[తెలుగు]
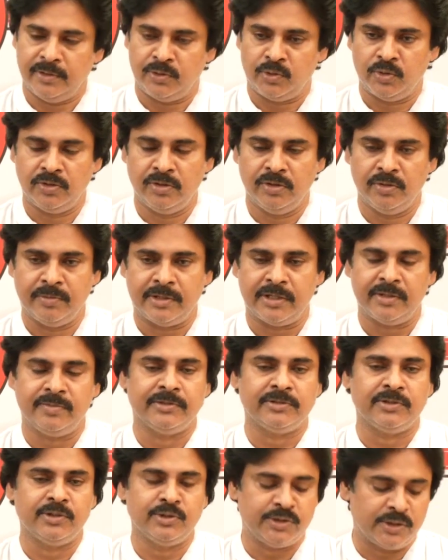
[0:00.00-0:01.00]
రోడ్లు
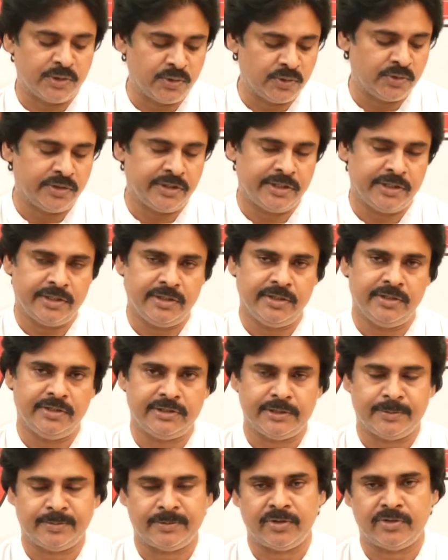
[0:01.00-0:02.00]
మరమ్మతులు జరుగుతున్నాయని
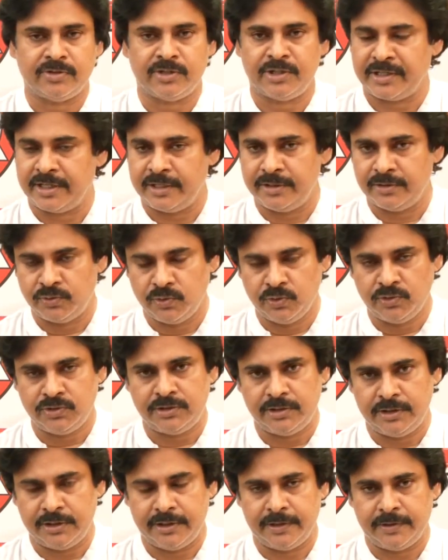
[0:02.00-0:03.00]
చెప్తా ఉన్నారు కానీ
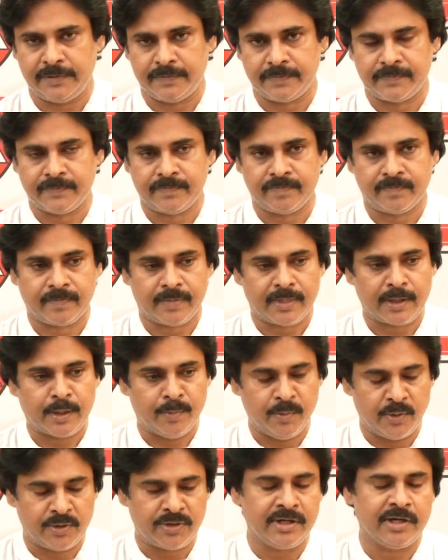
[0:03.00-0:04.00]
చూస్తే
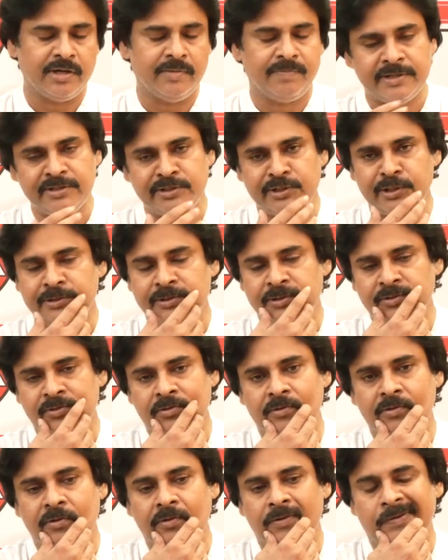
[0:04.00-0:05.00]
ముఖ్యంగా పంచాయతీ
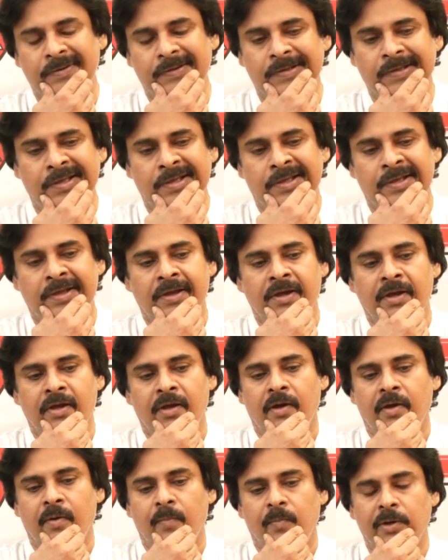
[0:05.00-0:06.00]
రోడ్లో
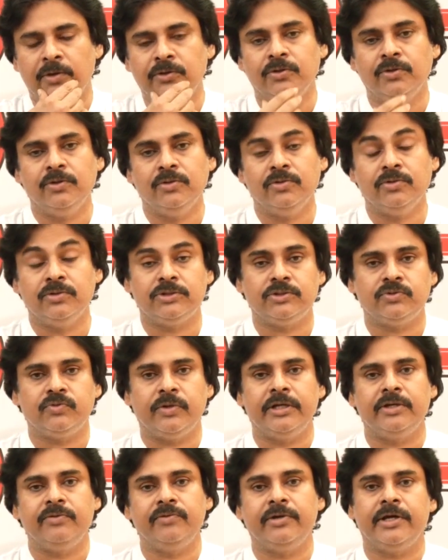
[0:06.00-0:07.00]
పందులు
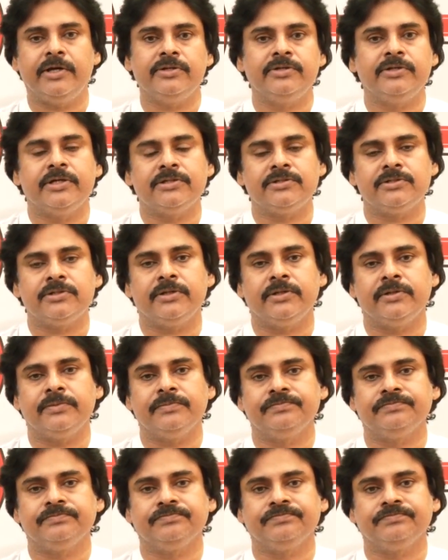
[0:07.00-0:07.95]
స్వైర విహారం చేస్తున్నాయి